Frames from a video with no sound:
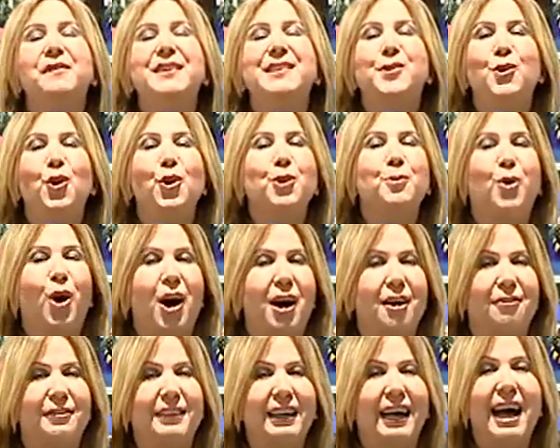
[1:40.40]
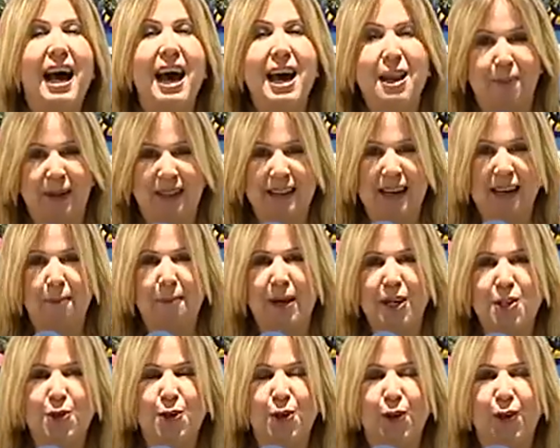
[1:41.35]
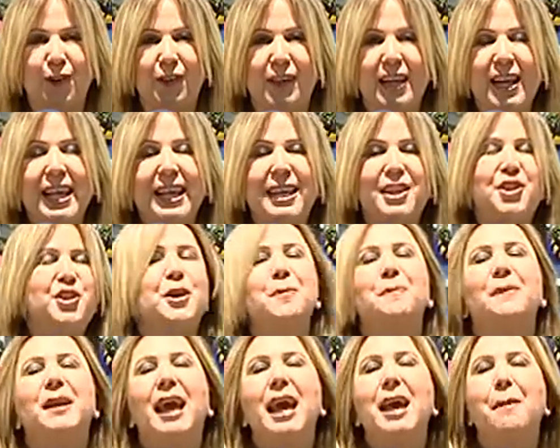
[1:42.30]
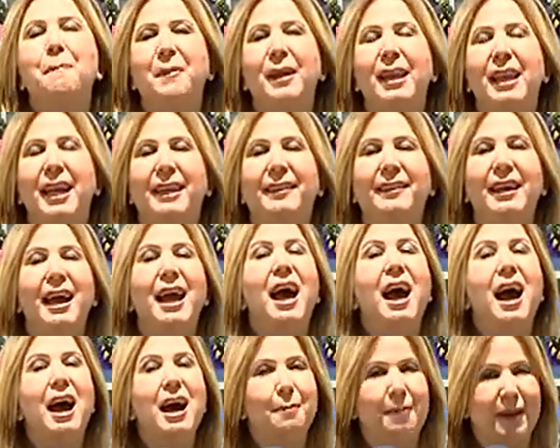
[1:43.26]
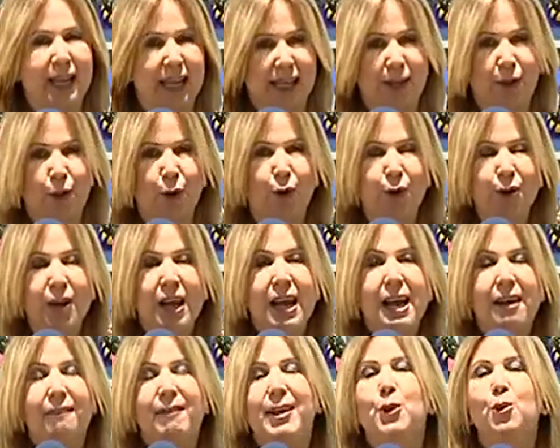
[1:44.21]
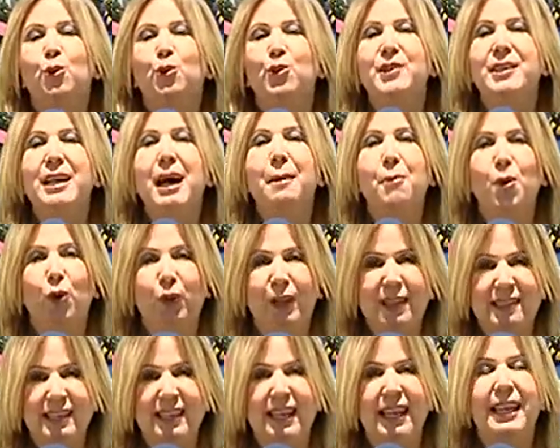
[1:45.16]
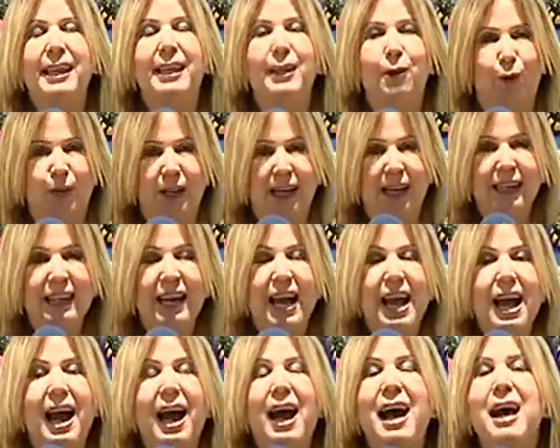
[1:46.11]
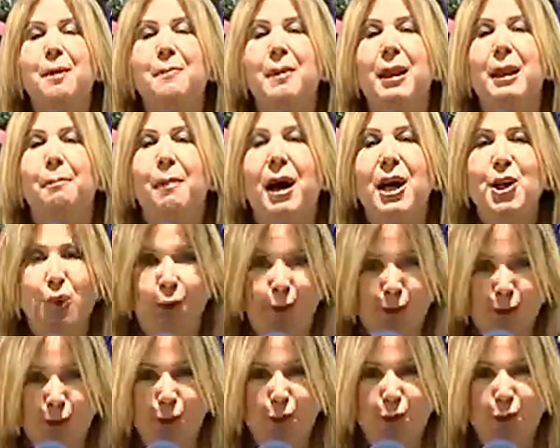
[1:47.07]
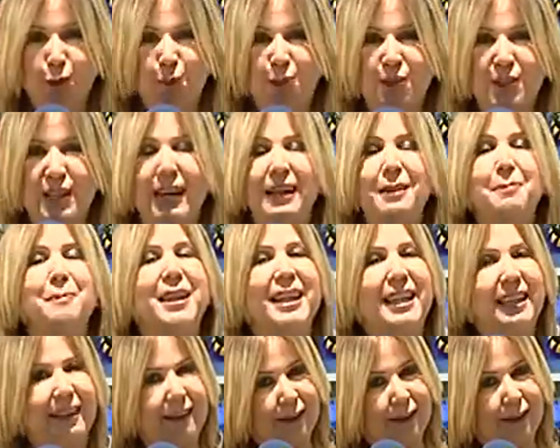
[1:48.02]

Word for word: Vizyon bu hafta Erbil'den başlıyor. Şimdi hep birlikte Erbil'e gidiyor ve Kürdistan bölgesiyle ilgili olarak Erbil Başkonsolosumuzdan bilgiler